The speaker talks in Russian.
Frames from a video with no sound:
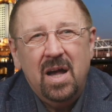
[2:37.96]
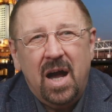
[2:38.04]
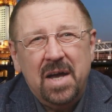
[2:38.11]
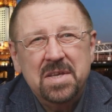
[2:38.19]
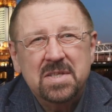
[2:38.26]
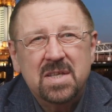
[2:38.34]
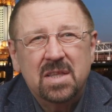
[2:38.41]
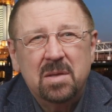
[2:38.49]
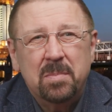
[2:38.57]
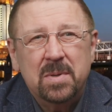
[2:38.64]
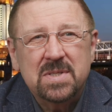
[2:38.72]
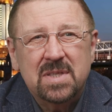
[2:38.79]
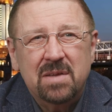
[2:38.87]
А если ты
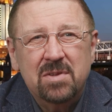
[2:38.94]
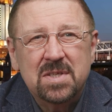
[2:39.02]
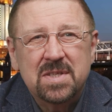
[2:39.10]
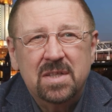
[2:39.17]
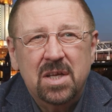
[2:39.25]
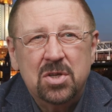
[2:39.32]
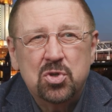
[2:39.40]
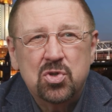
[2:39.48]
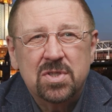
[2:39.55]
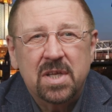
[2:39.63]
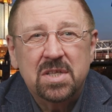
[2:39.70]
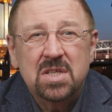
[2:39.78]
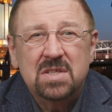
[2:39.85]
поставил задачу
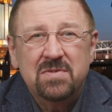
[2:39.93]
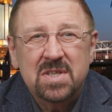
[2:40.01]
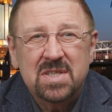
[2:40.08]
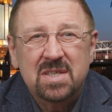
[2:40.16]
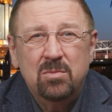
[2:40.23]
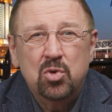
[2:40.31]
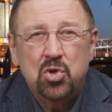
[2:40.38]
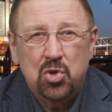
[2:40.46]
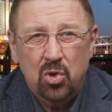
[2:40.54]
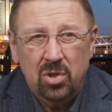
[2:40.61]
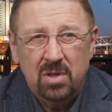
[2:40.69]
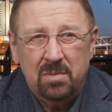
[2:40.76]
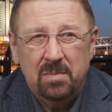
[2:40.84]
стать известным
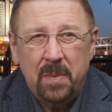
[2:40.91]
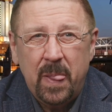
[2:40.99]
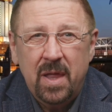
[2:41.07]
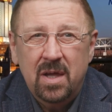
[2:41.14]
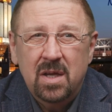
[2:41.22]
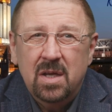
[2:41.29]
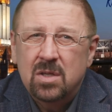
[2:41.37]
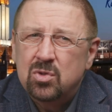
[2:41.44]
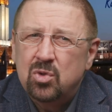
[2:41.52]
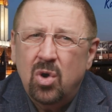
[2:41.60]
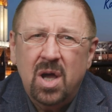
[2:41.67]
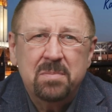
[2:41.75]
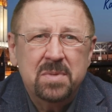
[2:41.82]
ученым,
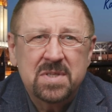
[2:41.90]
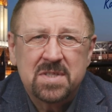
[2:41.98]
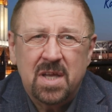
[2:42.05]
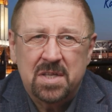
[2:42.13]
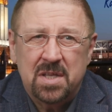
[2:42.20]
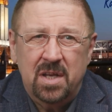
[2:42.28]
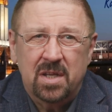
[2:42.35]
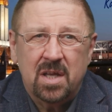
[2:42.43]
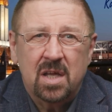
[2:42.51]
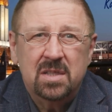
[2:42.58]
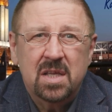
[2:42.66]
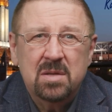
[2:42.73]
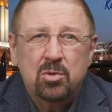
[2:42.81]
то обязательно
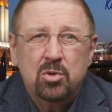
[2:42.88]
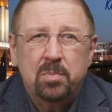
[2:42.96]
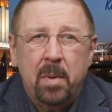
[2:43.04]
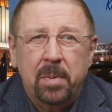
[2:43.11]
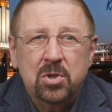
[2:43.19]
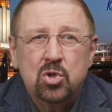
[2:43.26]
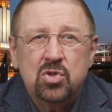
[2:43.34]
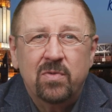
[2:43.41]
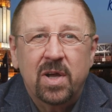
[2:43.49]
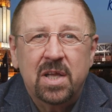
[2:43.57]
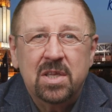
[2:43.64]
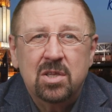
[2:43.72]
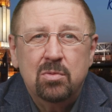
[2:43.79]
когда-нибудь попадешь в
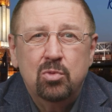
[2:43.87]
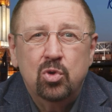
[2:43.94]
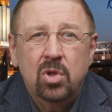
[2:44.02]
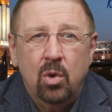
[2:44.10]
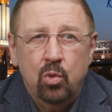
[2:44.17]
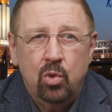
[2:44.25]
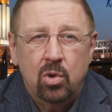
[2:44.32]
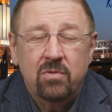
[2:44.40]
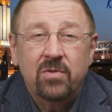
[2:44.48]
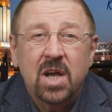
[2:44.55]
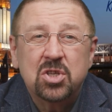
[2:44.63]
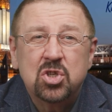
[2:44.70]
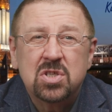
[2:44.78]
Академию наук в
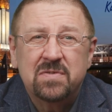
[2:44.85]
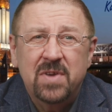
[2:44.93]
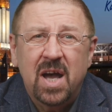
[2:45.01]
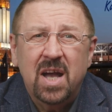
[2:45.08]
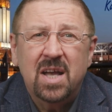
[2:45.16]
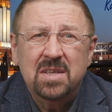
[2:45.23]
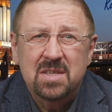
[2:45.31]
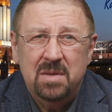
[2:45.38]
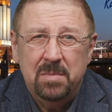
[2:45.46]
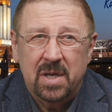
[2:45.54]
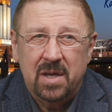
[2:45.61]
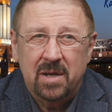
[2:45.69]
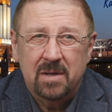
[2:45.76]
качестве
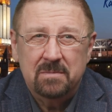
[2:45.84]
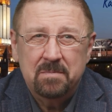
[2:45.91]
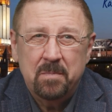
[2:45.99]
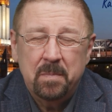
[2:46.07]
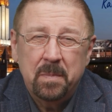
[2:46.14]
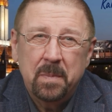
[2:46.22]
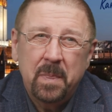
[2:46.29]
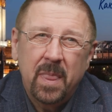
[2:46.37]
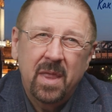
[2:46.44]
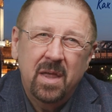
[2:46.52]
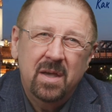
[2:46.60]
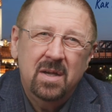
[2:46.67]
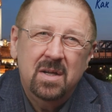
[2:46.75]
академика.
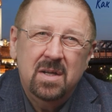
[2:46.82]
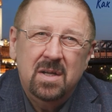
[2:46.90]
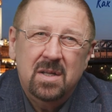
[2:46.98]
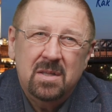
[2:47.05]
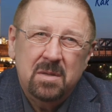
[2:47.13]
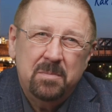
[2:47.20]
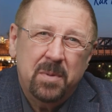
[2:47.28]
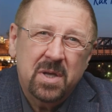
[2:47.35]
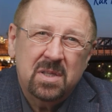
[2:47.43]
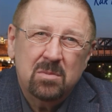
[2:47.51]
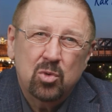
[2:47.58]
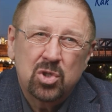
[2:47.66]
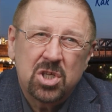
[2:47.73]
И
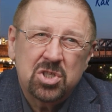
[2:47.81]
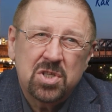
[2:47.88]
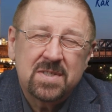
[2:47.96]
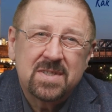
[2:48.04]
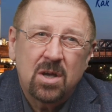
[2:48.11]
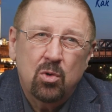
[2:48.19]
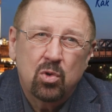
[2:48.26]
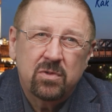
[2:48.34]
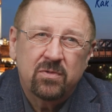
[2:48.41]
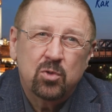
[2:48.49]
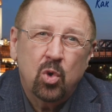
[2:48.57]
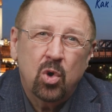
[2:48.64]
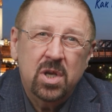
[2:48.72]
поэтому даже заход
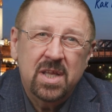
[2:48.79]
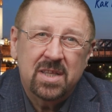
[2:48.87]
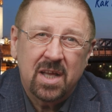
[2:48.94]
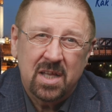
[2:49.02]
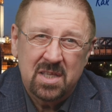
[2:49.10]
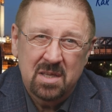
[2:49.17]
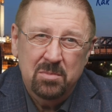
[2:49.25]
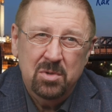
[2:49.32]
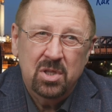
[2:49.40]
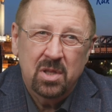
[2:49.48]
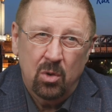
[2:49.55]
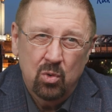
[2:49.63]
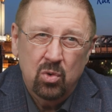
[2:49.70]
в туалет Академии
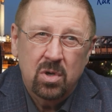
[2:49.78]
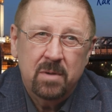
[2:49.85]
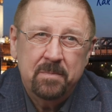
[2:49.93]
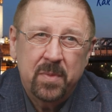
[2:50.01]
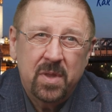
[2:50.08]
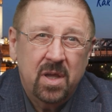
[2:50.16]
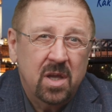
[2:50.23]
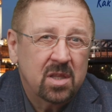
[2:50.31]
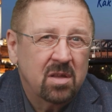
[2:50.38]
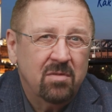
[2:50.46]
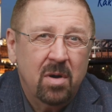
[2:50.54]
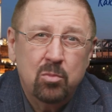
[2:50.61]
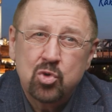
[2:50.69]
наук –
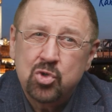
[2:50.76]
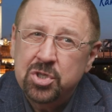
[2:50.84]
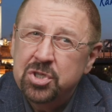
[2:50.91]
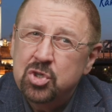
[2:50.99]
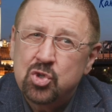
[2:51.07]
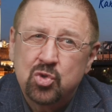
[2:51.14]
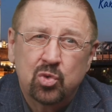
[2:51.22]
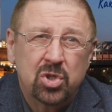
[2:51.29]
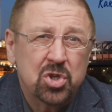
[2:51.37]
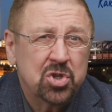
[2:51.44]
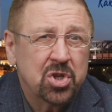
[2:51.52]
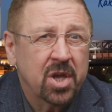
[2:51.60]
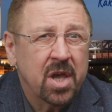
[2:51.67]
это вам уже не
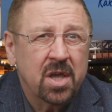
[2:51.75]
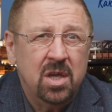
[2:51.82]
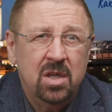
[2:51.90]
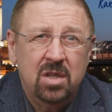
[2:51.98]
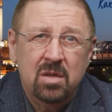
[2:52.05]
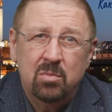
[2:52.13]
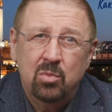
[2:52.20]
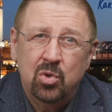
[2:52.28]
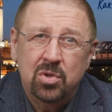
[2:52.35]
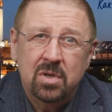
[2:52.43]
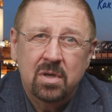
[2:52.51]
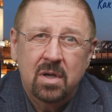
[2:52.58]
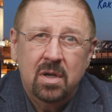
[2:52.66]
шуточки какие-нибудь,